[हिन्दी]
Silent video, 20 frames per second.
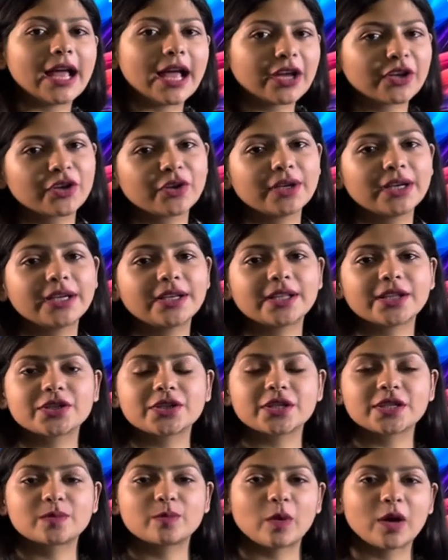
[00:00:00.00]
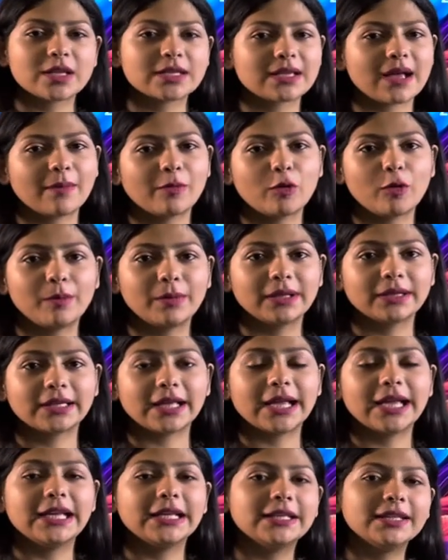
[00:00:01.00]
एक्यूरेट टच रिस्पॉन्स आपको
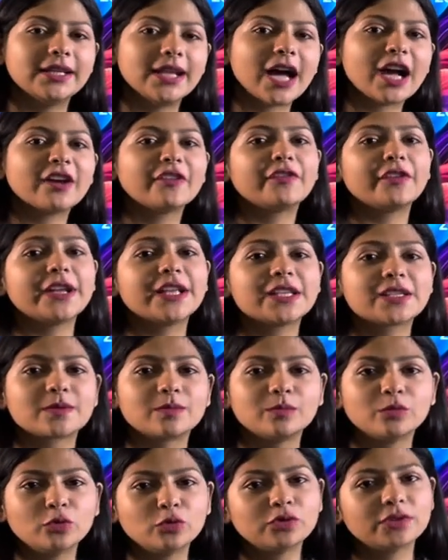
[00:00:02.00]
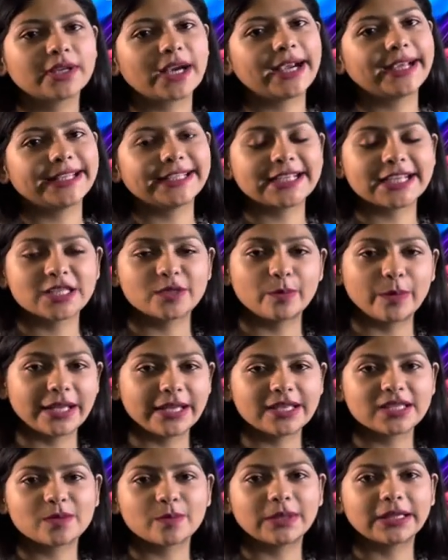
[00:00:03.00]
मिलता है लैग फ्री स्मूथ राइटिंग
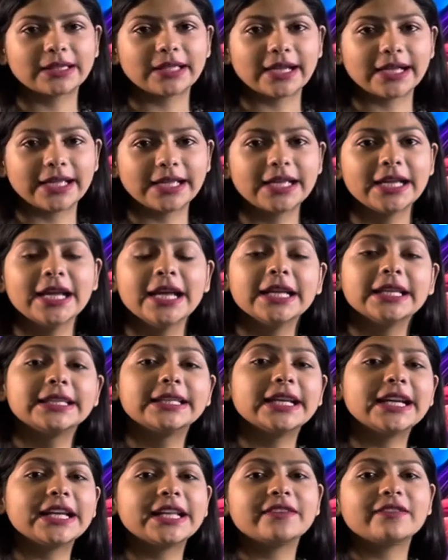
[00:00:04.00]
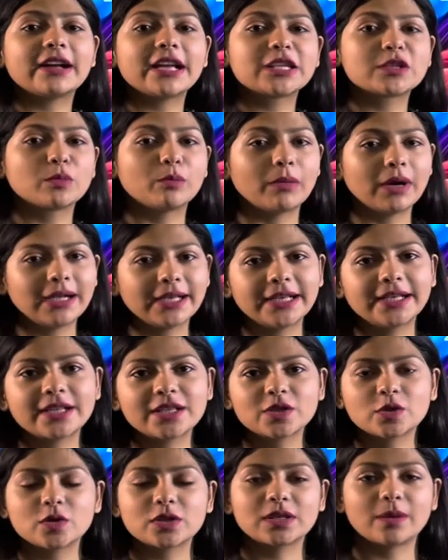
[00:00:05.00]
एक्सपीरियंस मिलता है ये डिवाइस मल्टी
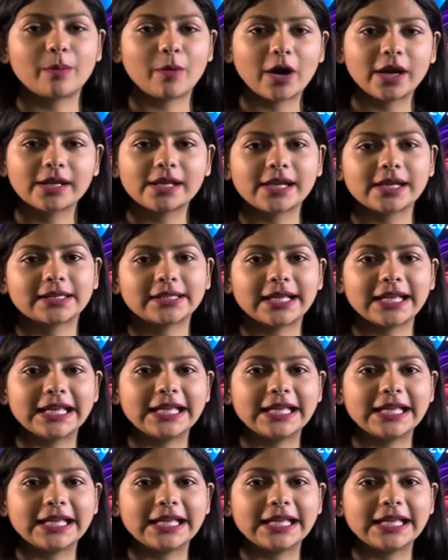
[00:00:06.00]
टच को सपोर्ट करता है